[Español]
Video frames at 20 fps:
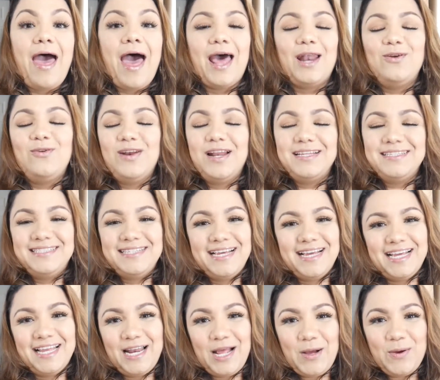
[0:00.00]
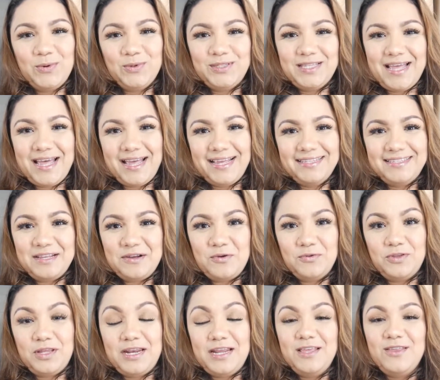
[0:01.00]
Darle un like si es que les gusta este
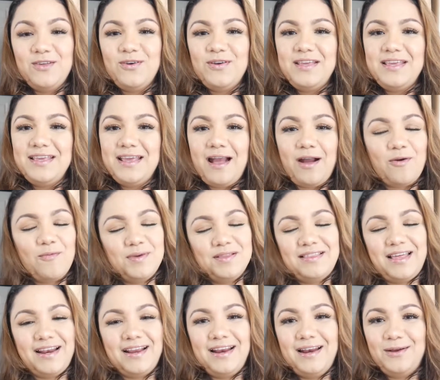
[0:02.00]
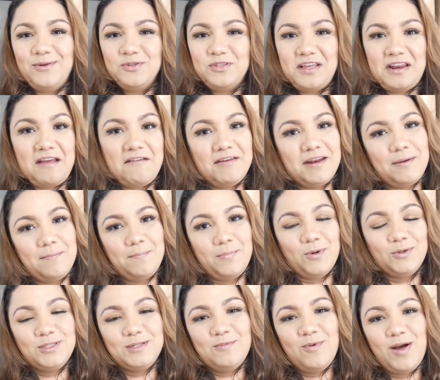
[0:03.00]
contenido y a comentar que les gustaría ver en
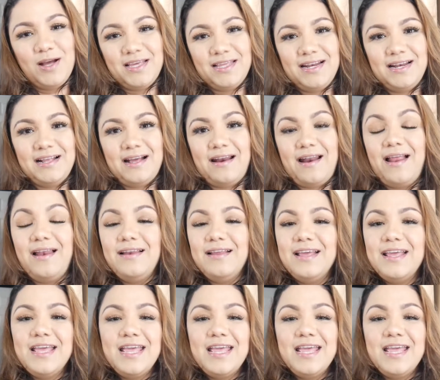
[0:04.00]
próximos aquí en el canal.